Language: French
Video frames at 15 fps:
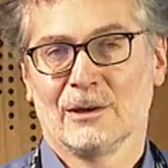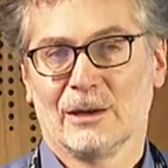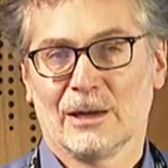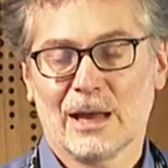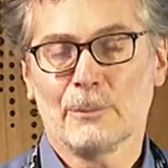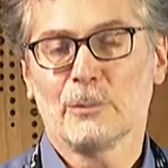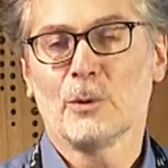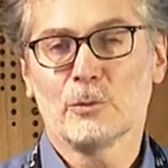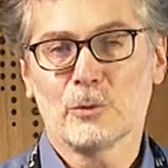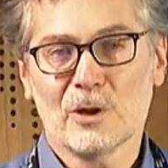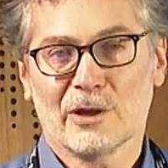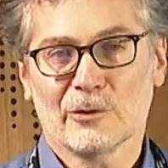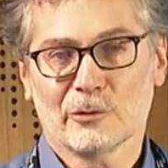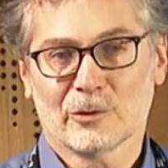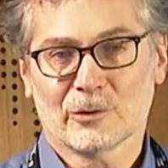la
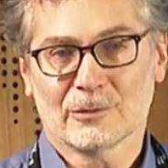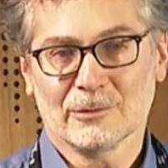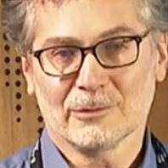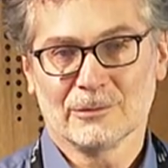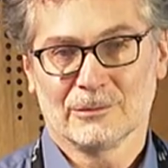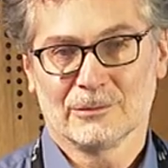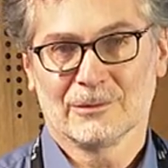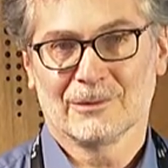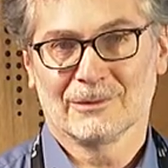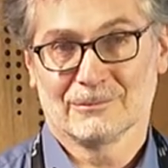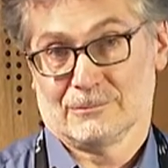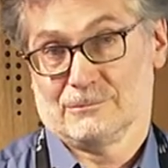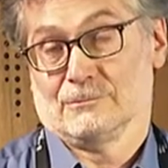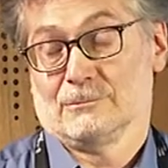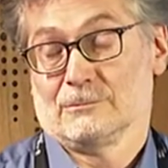population
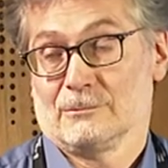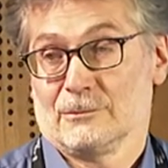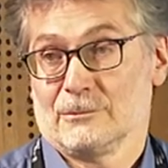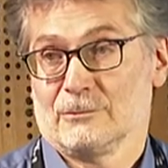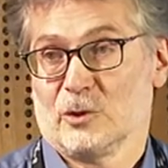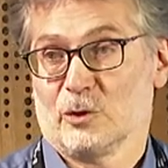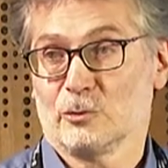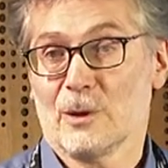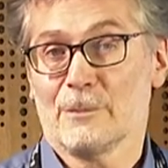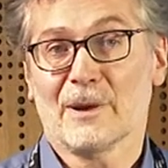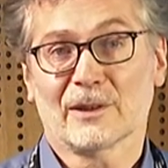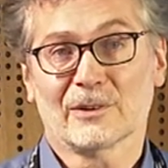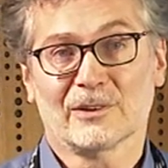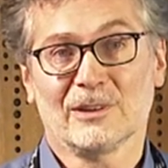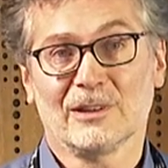soit
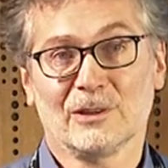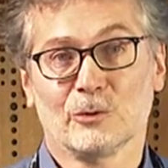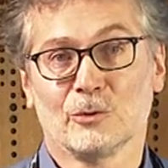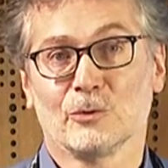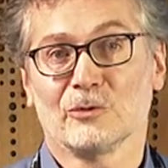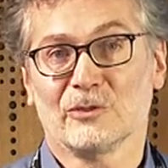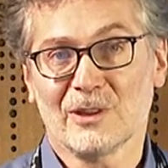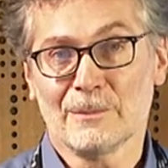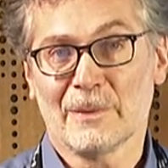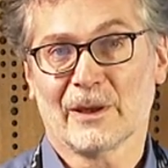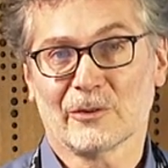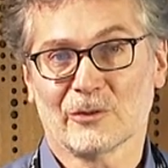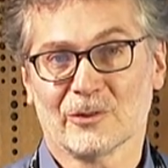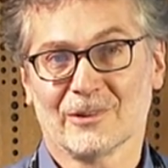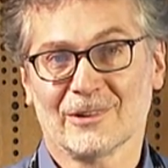partie de six
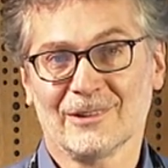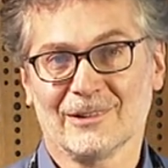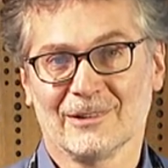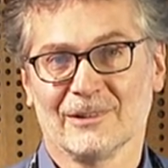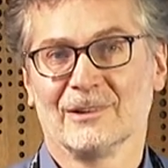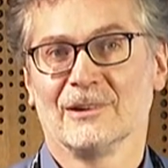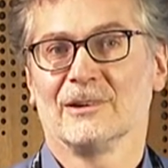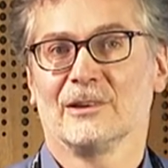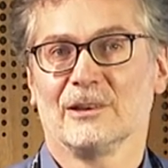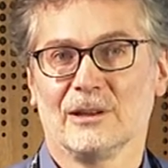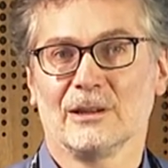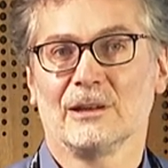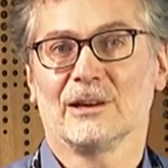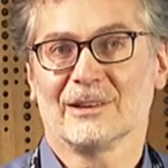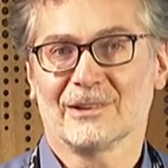personnes
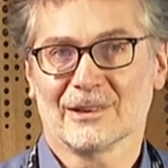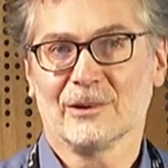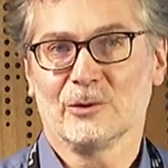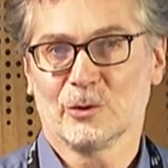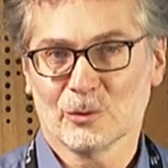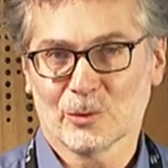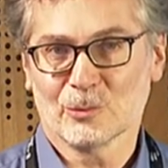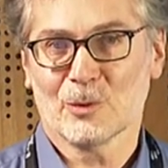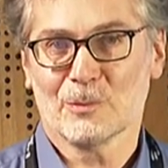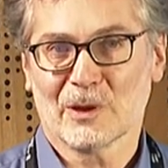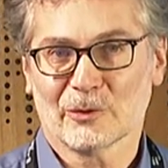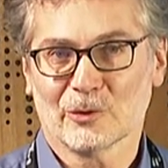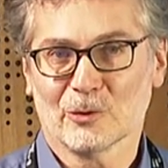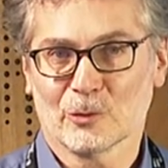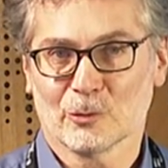et atteint le nombre de
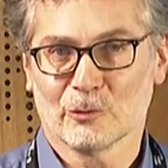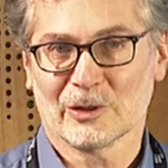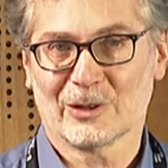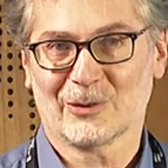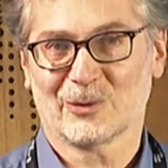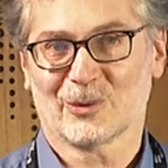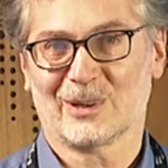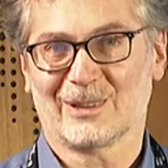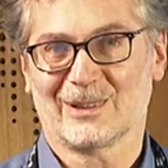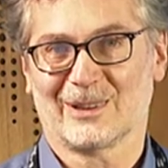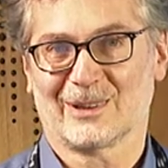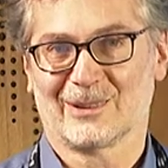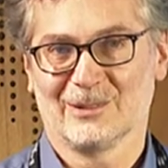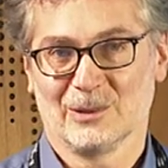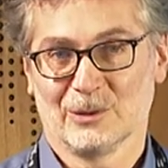personnes qu'on voyait sur la
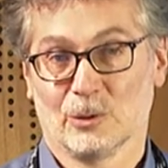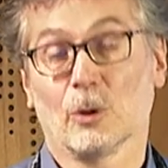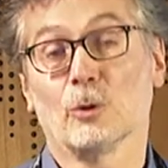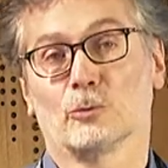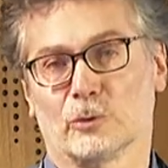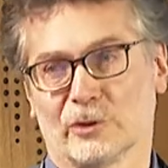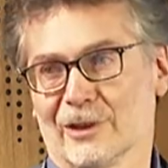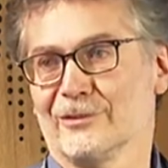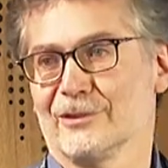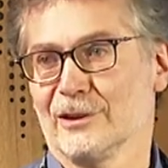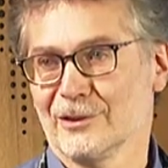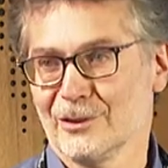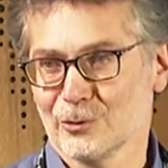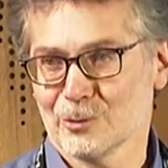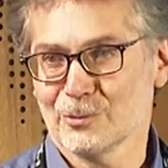Terre. En tout cas,
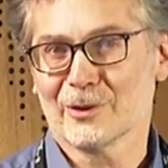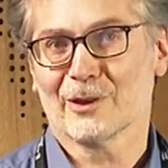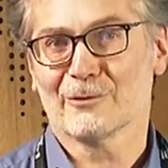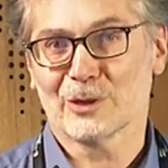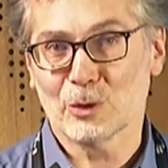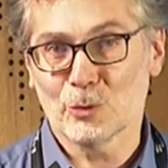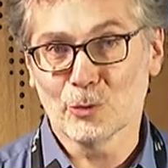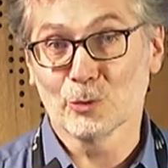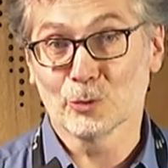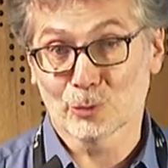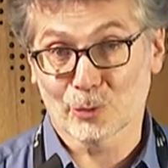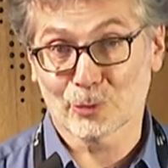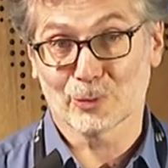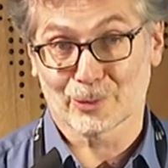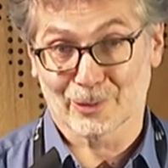celles qu'ils observaient eux
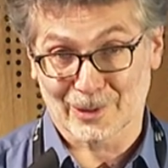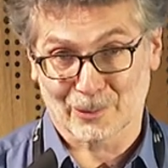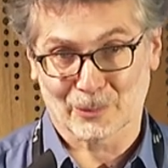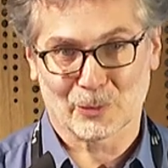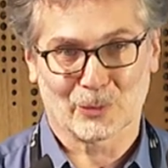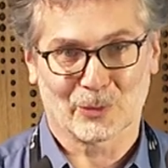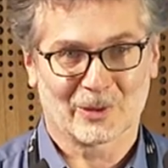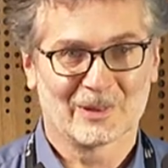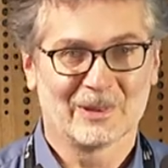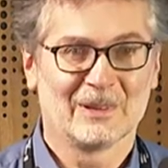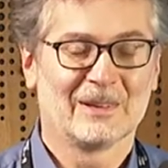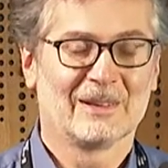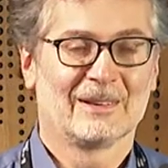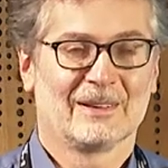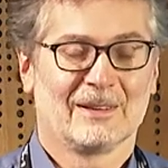autour d'eux, en plus.
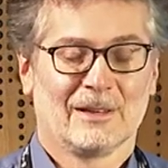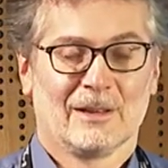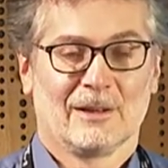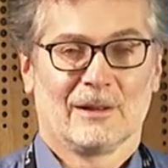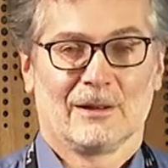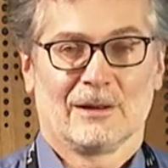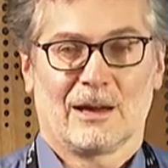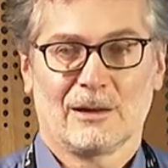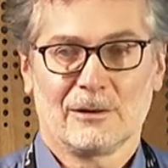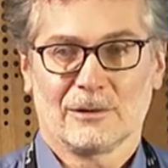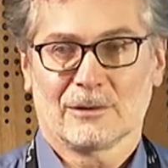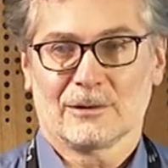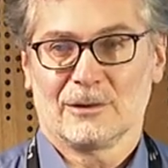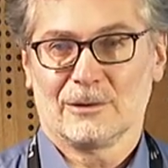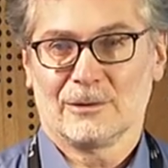
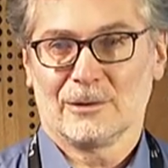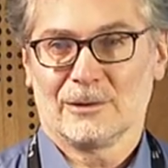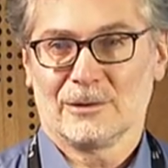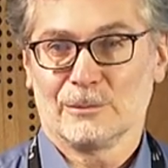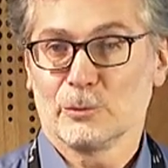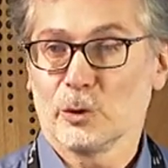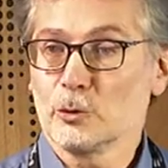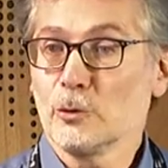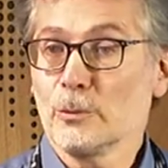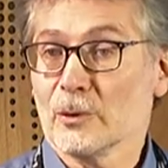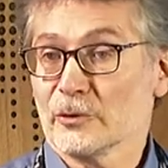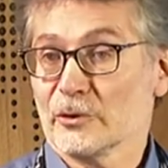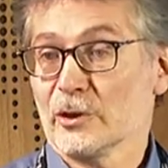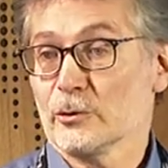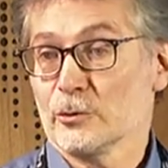Alors, euh, beaucoup
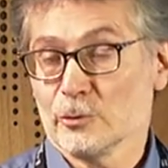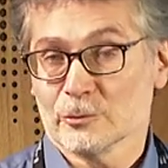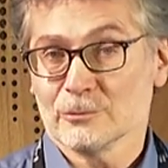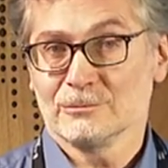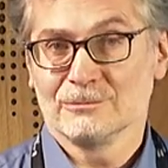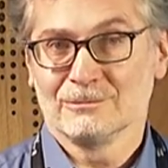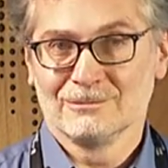pensaient que non.